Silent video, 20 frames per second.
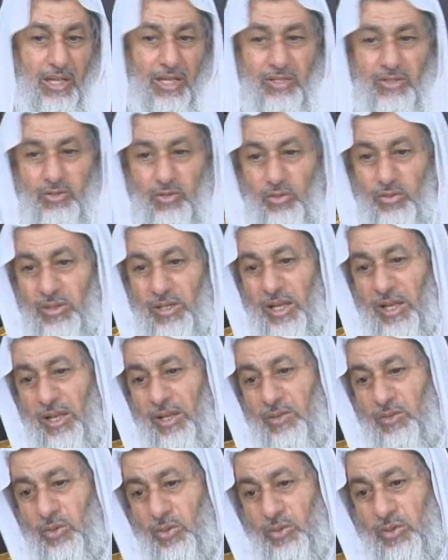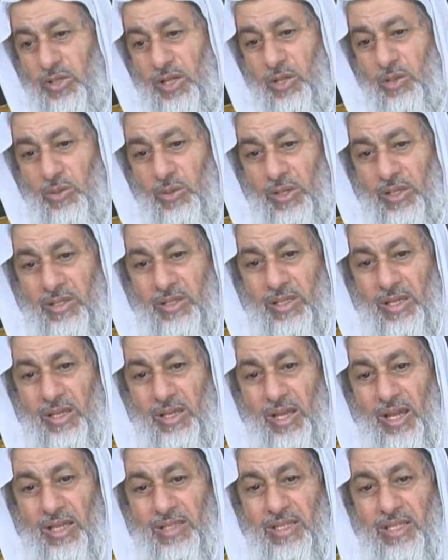السنة تطلق عند
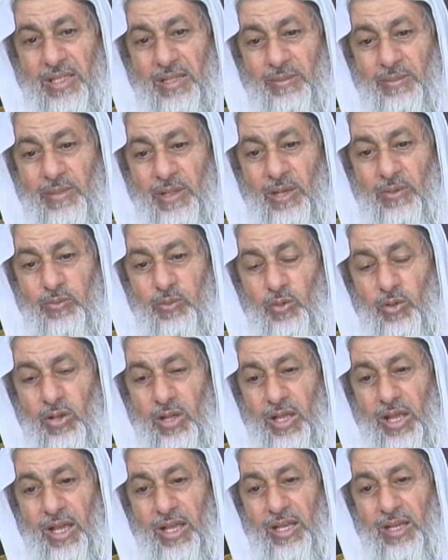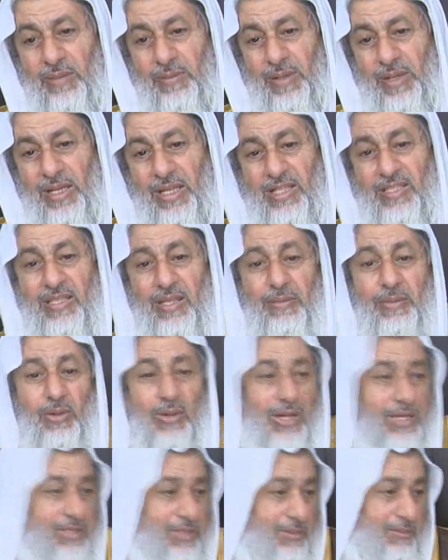عدد من الفقهاء على ما ليس
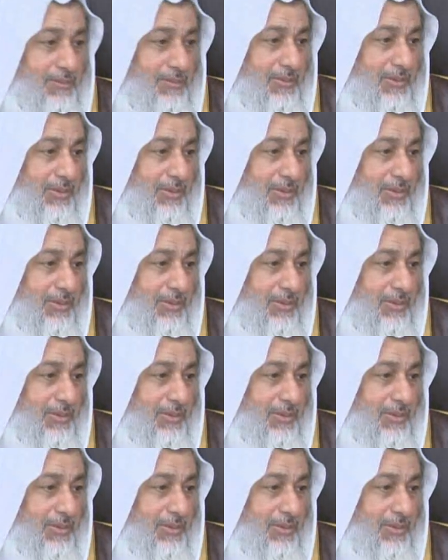بواجب